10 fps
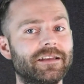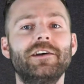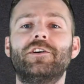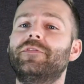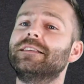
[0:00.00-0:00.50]

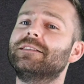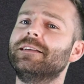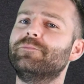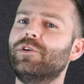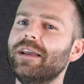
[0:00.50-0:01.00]
und was es dem
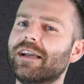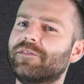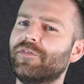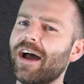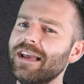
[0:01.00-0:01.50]
Projekt
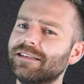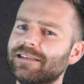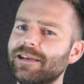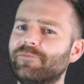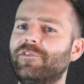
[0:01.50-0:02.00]
Freies
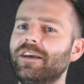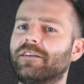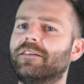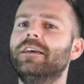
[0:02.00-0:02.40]
Leben wird,